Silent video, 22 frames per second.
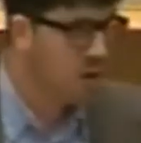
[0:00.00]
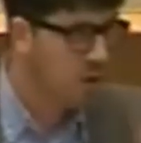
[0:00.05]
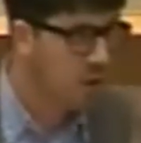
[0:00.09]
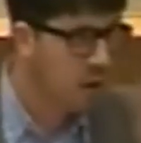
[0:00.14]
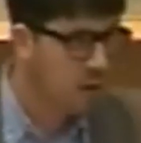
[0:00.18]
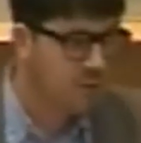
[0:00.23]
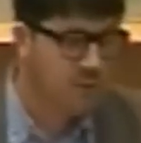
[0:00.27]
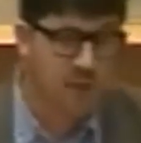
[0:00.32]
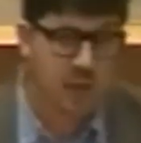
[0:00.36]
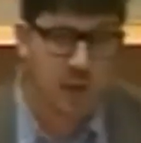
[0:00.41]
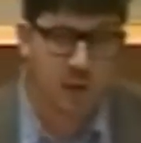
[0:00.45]
Uhr nicht
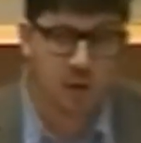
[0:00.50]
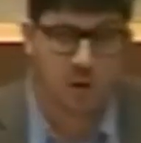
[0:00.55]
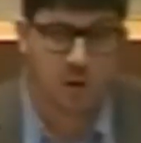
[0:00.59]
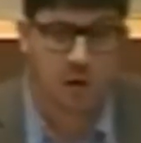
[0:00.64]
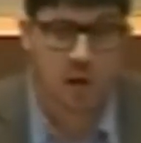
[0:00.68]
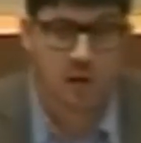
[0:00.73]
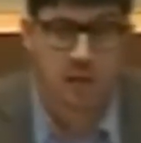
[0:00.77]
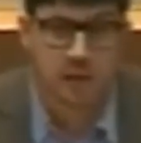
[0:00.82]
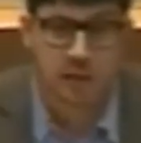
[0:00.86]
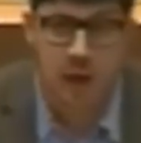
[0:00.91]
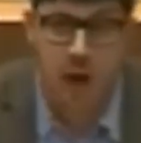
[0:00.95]
läuft. Ich kann auch
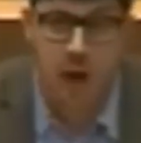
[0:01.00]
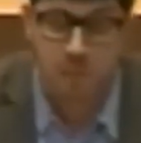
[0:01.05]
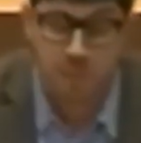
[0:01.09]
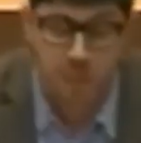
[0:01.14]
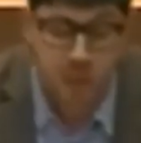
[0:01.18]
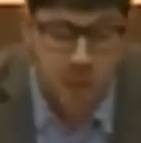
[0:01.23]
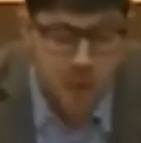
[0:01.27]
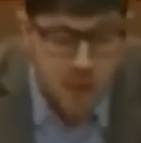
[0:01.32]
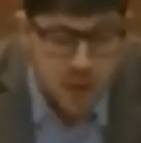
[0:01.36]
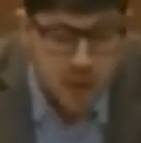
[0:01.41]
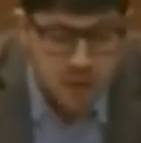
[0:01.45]
den ganzen
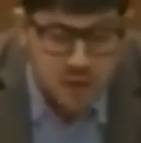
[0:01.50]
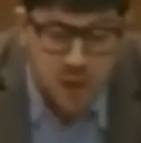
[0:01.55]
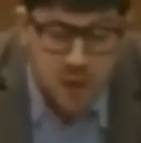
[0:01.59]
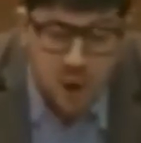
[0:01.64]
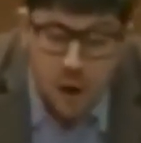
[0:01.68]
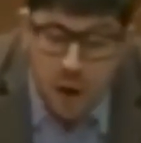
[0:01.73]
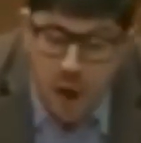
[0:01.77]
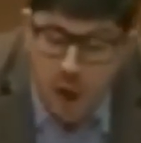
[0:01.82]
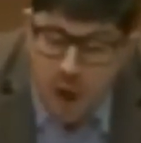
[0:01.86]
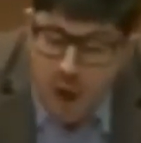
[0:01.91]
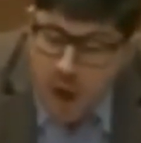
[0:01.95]
Abend.
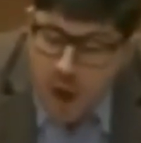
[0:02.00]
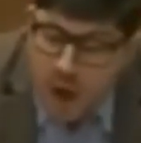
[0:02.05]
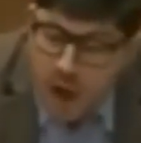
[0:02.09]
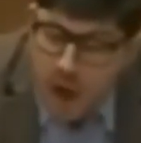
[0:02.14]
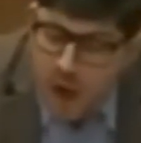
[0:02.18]
So,